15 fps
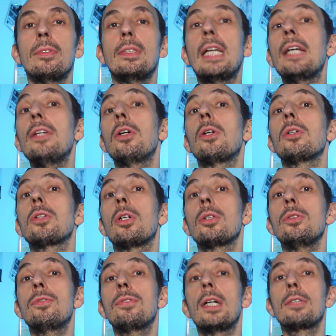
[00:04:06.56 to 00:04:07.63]
D'ailleurs, encore
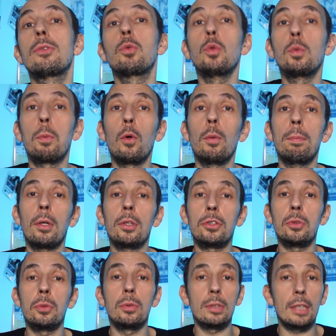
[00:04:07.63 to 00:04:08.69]
une fois, toute
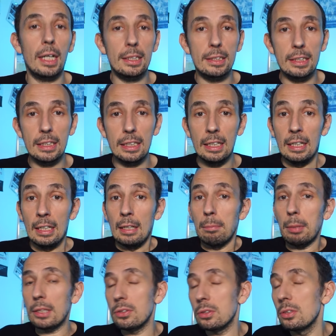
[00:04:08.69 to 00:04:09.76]
proportion gardée,
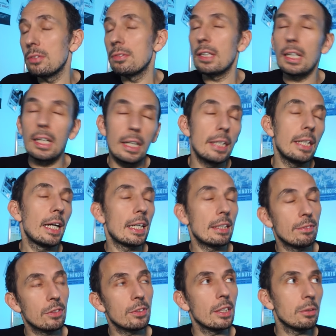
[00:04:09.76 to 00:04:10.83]
parce que voilà, il arrive
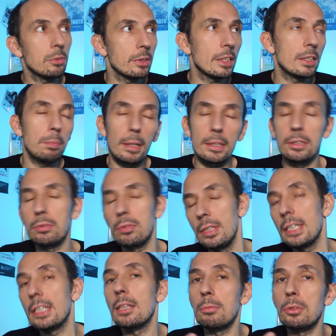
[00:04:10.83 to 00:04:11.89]
dans un contexte
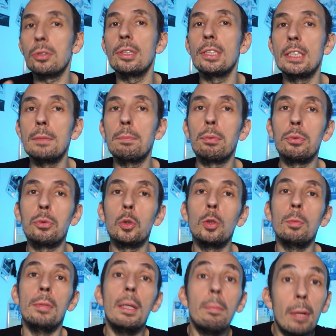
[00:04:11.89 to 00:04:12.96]
particulier, comme je l'ai dit plus tôt,
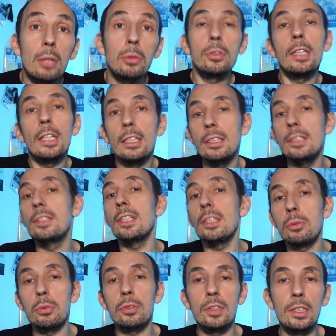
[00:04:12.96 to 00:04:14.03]
mais Balotelli,
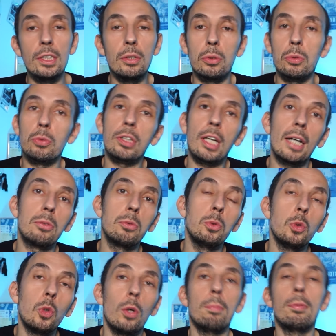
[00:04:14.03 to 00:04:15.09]
c'est aussi euh, contrat
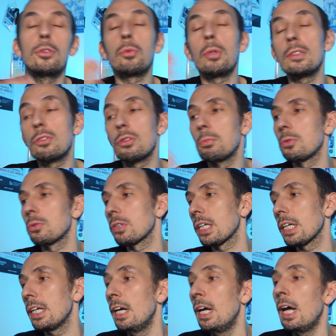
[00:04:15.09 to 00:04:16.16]
court, besoin de se
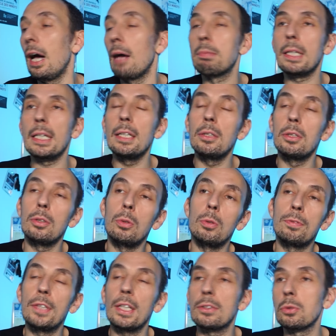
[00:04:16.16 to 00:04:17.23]
montrer après euh, le
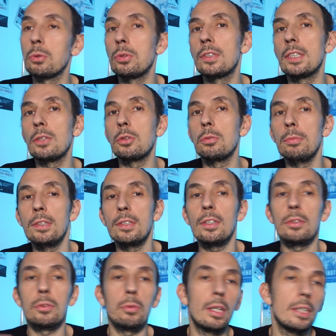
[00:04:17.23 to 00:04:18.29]
fiasco de sa
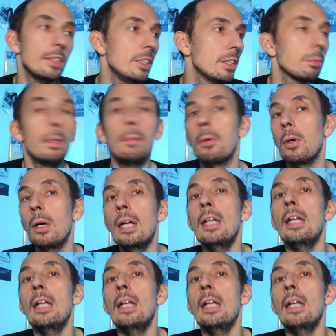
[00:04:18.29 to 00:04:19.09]
demi-saison à Nice, mais bon,